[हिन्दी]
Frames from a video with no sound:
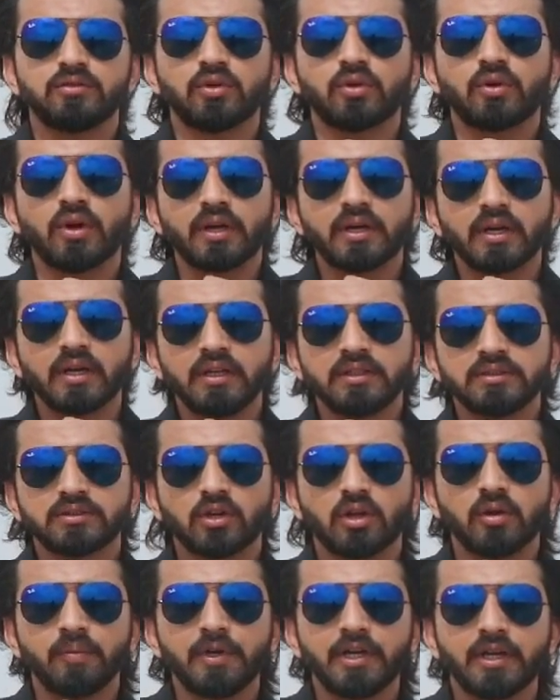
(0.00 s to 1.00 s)
जो क्वार्टरली
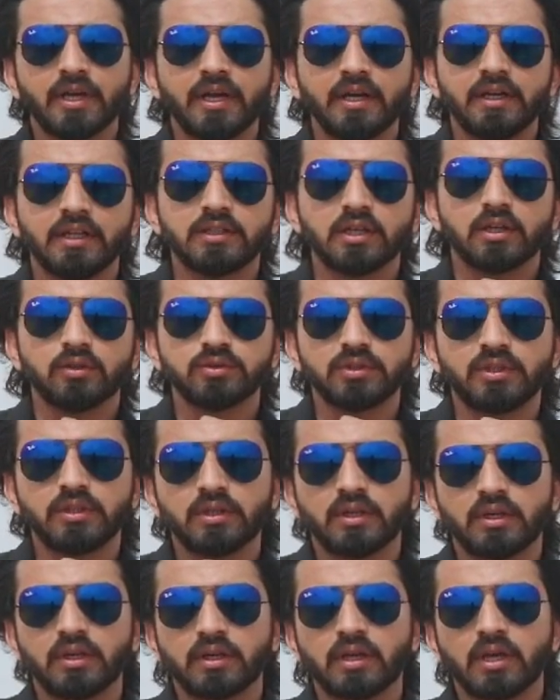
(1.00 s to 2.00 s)
इंस्टॉलमेंट है एटी
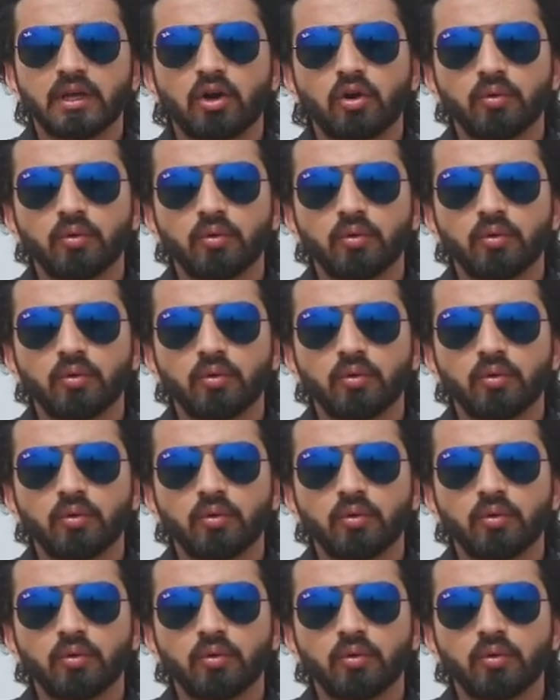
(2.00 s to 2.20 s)
थाउजेंड के